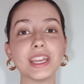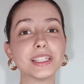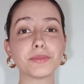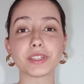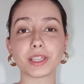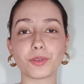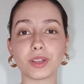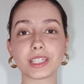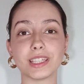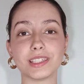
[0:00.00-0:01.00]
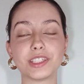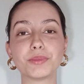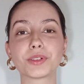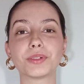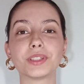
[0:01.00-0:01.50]
E se você gosta desse
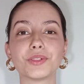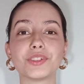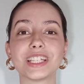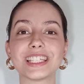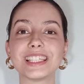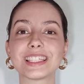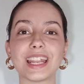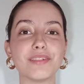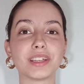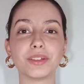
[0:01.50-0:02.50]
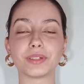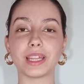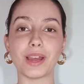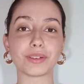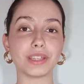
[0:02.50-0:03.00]
tipo de conteúdo, já se inscreve aqui no
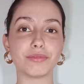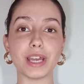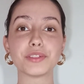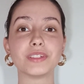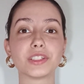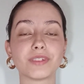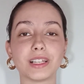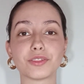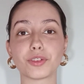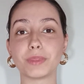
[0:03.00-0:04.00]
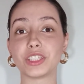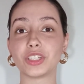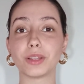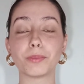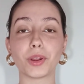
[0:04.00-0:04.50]
canal que tem vários vídeos falando sobre
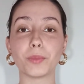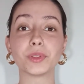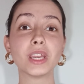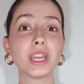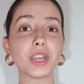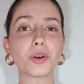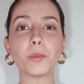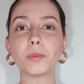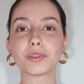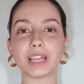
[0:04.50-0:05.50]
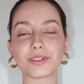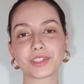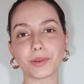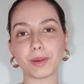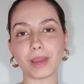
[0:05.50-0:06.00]
estilo próprio e como montar o
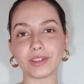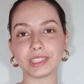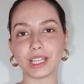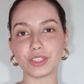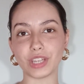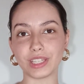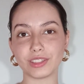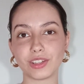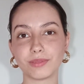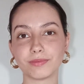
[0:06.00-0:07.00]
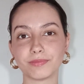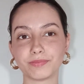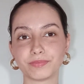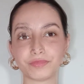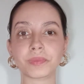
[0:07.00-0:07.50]
seu armário inteligente.
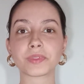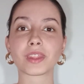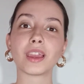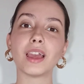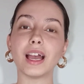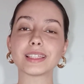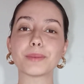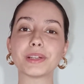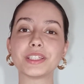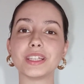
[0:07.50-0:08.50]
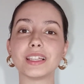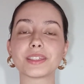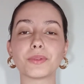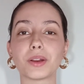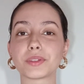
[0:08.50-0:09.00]
As
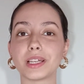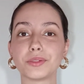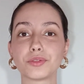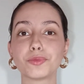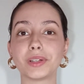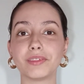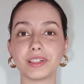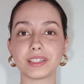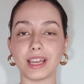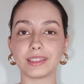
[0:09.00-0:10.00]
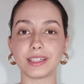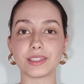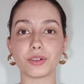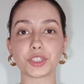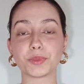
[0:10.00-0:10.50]
sapatilhas são calçados super
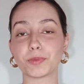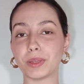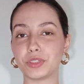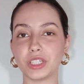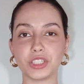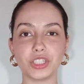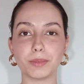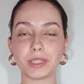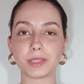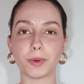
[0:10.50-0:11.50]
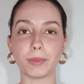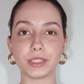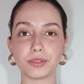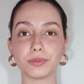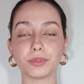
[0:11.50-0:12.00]
versáteis, ótimos para o dia a dia,
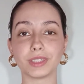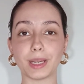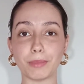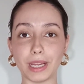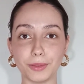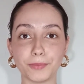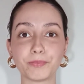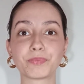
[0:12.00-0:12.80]
principalmente no trabalho.